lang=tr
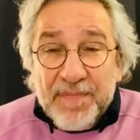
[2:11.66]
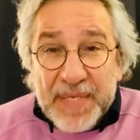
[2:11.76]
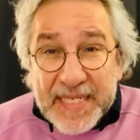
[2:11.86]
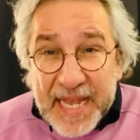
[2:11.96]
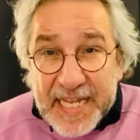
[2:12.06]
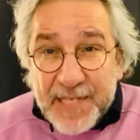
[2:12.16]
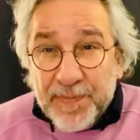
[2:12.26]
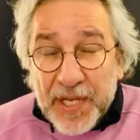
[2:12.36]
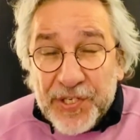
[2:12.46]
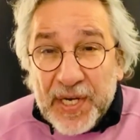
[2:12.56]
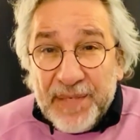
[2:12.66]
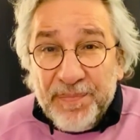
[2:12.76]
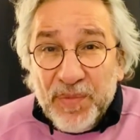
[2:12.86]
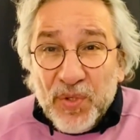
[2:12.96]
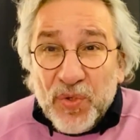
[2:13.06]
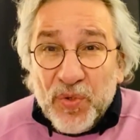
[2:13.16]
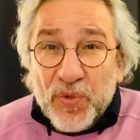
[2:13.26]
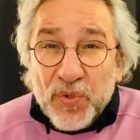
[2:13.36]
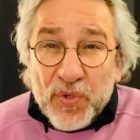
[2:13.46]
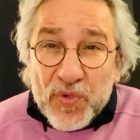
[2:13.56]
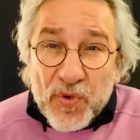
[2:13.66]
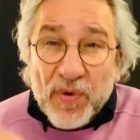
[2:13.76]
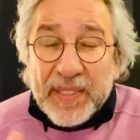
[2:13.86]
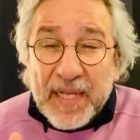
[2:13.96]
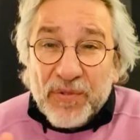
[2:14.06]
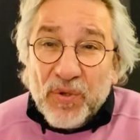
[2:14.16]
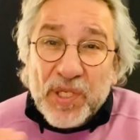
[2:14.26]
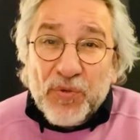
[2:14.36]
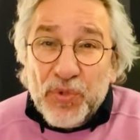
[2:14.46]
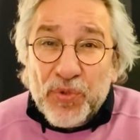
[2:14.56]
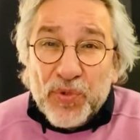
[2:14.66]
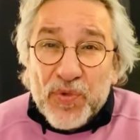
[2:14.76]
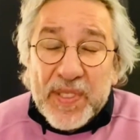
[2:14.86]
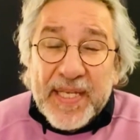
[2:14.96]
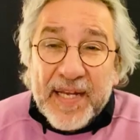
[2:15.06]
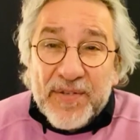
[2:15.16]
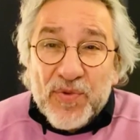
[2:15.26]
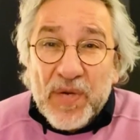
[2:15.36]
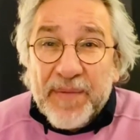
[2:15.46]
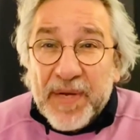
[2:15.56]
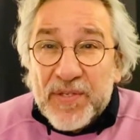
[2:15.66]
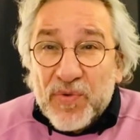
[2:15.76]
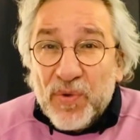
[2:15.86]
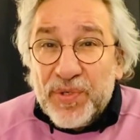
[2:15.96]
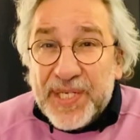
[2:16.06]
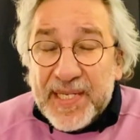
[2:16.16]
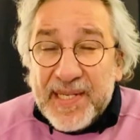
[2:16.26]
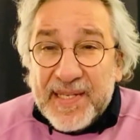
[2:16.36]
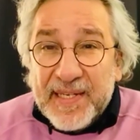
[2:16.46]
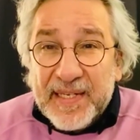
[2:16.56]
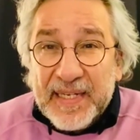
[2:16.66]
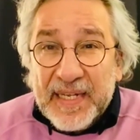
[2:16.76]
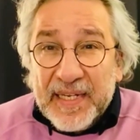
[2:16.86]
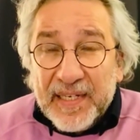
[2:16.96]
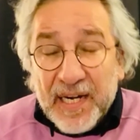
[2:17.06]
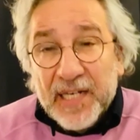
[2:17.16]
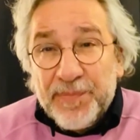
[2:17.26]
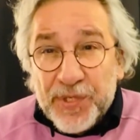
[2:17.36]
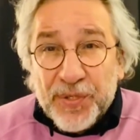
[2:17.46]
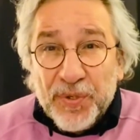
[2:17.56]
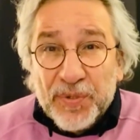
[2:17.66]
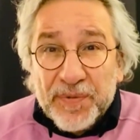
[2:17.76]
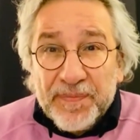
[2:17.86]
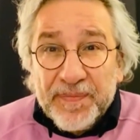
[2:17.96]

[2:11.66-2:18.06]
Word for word: Biz ezip geçelim, hukuku sonradan ona uydururuz diyen Süleyman Soylu çizgisi galip çıkıyor.